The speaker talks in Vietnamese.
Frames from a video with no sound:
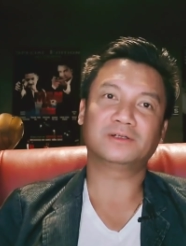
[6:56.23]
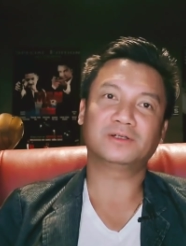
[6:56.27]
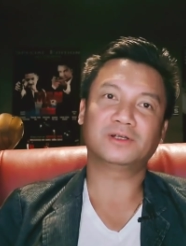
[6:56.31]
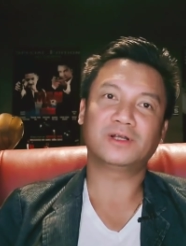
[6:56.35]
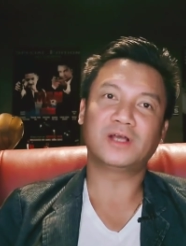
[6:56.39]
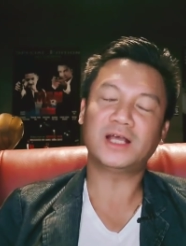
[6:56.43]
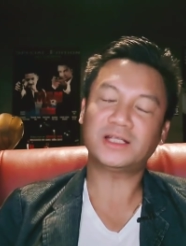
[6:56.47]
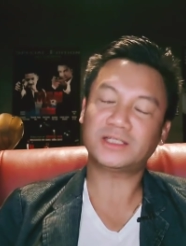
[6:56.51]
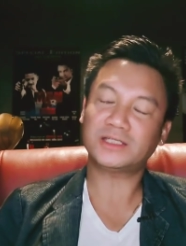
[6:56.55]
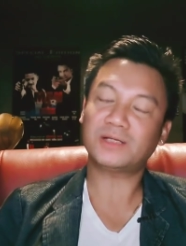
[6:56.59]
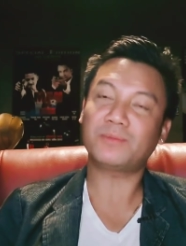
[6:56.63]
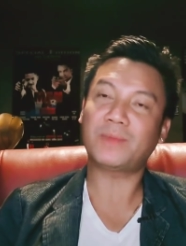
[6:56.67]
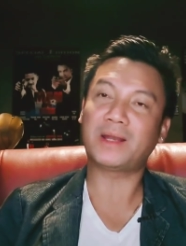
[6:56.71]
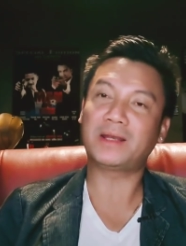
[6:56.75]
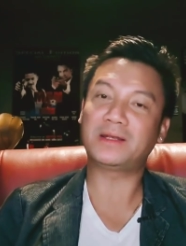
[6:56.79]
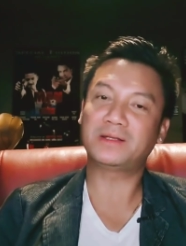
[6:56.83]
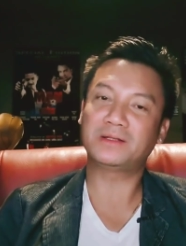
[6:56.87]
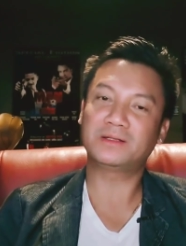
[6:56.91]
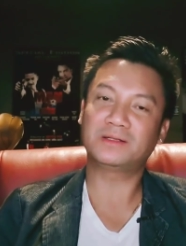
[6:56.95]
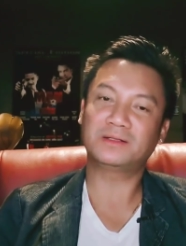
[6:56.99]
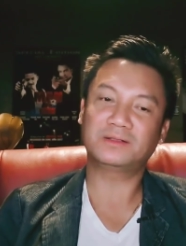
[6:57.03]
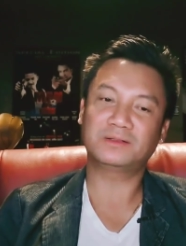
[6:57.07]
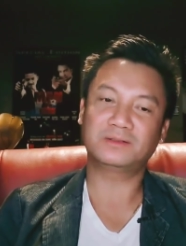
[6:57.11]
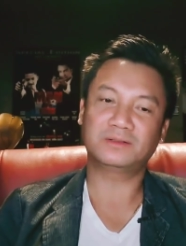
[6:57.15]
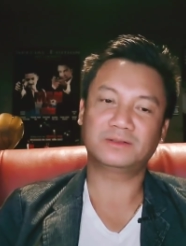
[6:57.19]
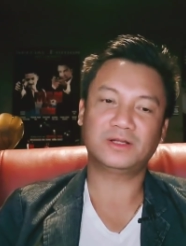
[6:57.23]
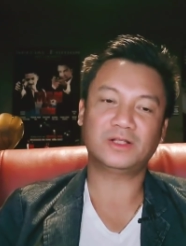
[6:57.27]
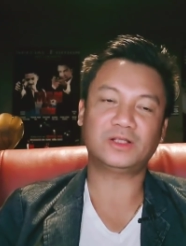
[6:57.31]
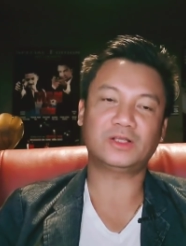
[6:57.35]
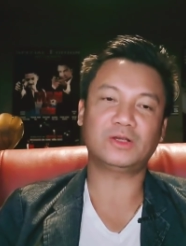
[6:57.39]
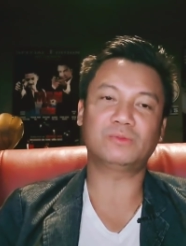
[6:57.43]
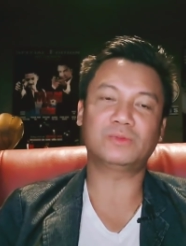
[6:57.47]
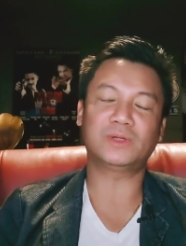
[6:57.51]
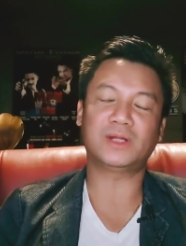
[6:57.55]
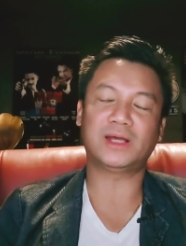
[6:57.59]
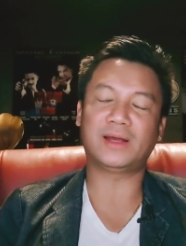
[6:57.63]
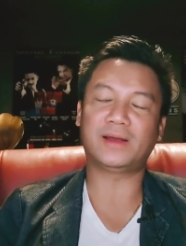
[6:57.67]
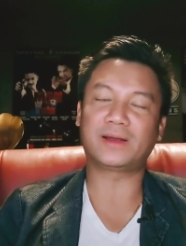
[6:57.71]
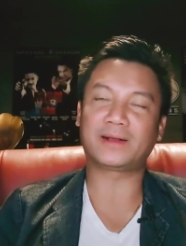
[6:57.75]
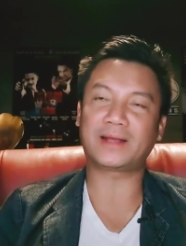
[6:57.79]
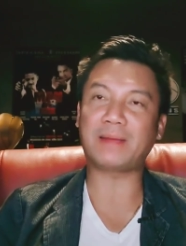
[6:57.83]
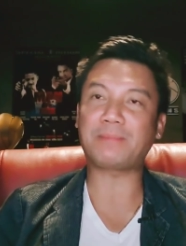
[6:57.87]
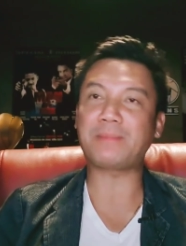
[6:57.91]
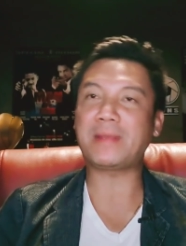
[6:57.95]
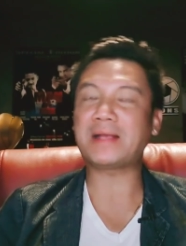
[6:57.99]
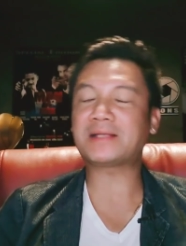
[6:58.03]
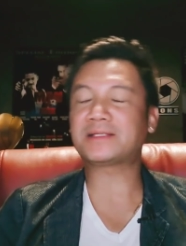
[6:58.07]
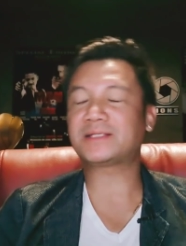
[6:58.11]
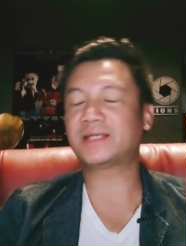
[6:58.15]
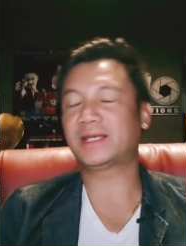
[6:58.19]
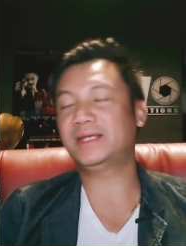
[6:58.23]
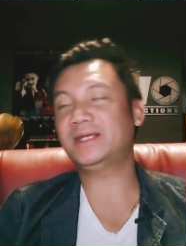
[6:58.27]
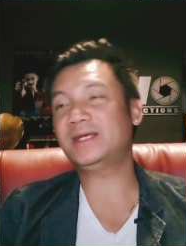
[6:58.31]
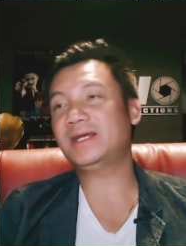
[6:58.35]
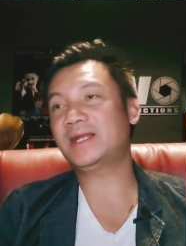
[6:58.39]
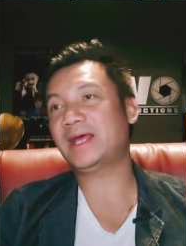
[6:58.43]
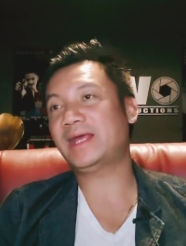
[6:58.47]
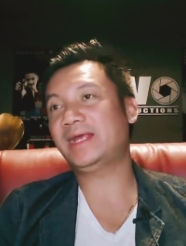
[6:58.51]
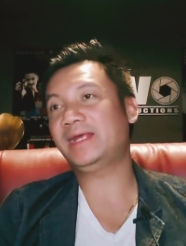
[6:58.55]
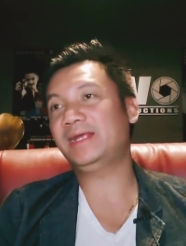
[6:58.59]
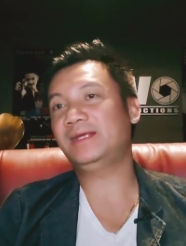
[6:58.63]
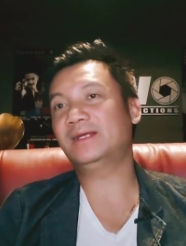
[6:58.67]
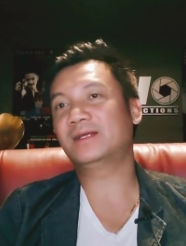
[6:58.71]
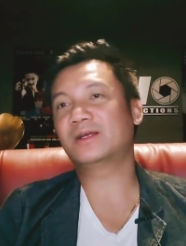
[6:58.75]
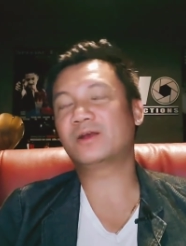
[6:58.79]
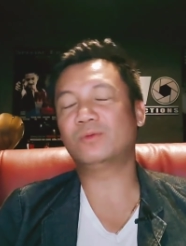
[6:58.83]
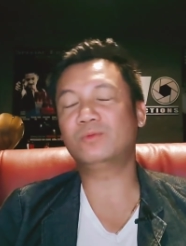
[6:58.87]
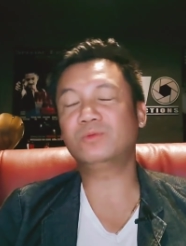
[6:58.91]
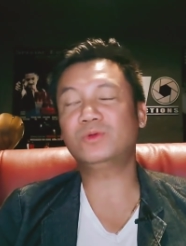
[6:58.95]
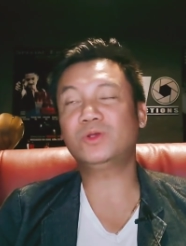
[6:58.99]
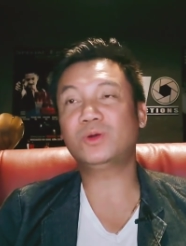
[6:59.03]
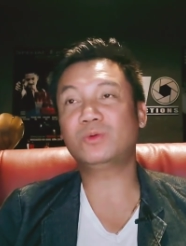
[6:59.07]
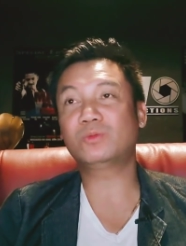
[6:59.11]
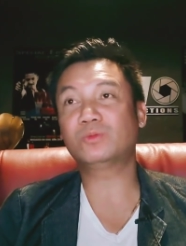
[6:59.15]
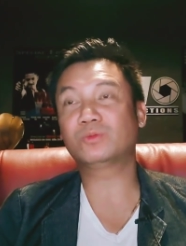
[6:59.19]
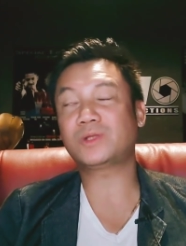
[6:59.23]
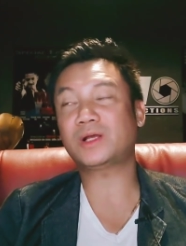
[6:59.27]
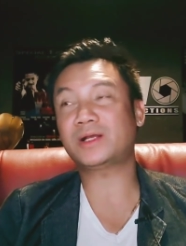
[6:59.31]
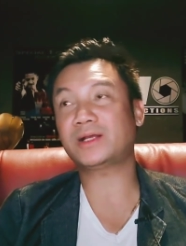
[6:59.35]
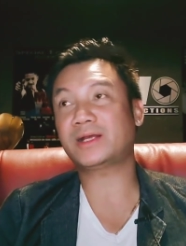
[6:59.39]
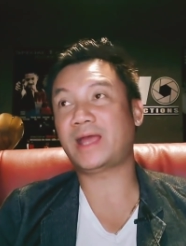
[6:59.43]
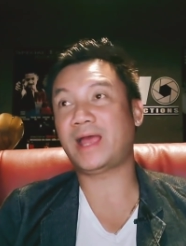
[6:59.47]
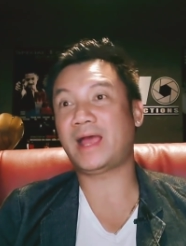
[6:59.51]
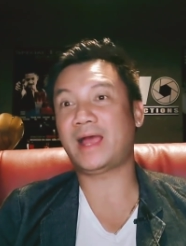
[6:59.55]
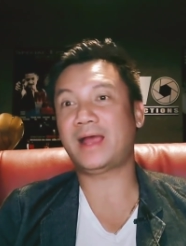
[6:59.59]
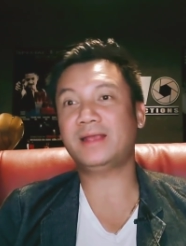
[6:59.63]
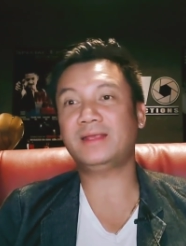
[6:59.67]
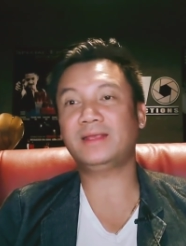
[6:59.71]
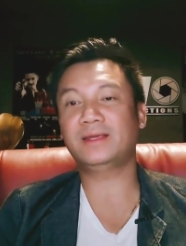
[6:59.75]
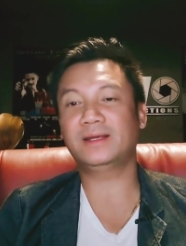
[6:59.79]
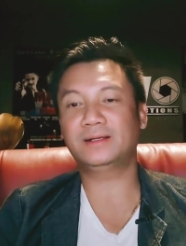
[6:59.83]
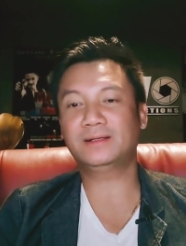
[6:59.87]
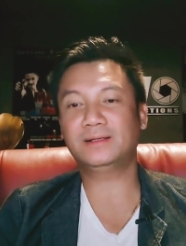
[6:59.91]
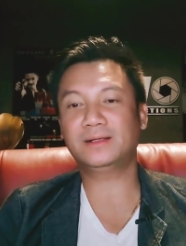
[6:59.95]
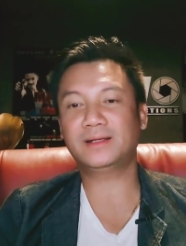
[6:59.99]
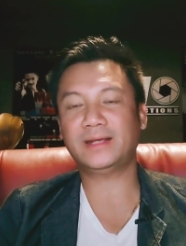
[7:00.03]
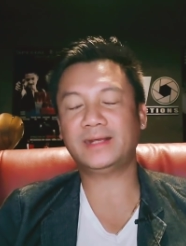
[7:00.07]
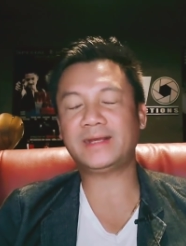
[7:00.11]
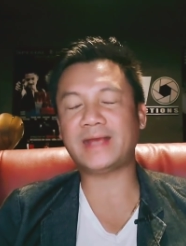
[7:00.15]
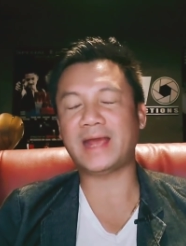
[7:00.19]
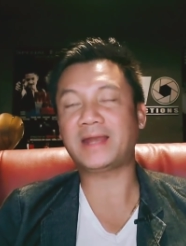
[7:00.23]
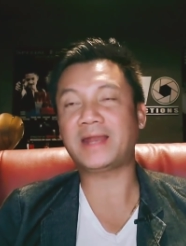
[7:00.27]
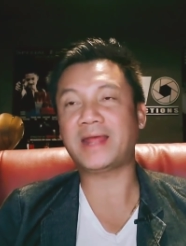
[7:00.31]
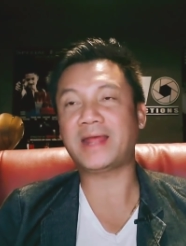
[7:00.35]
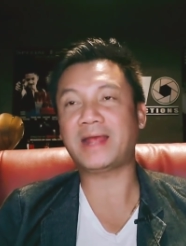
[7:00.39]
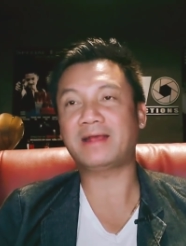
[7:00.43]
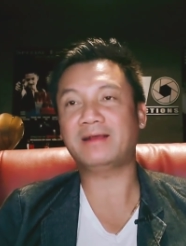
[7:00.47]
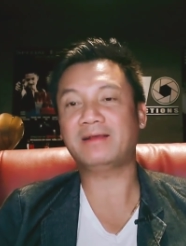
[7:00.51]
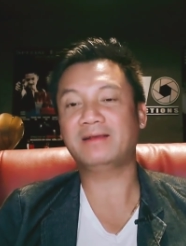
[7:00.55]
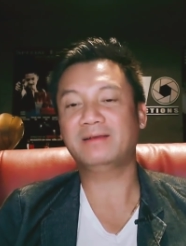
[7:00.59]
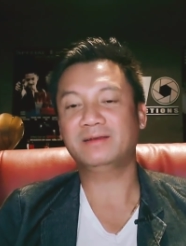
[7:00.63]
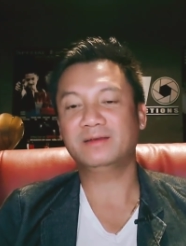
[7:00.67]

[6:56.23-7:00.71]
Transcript: hết sức mình nói chung là các bác sĩ ở đây cũng dùng tất cả những cái khả năng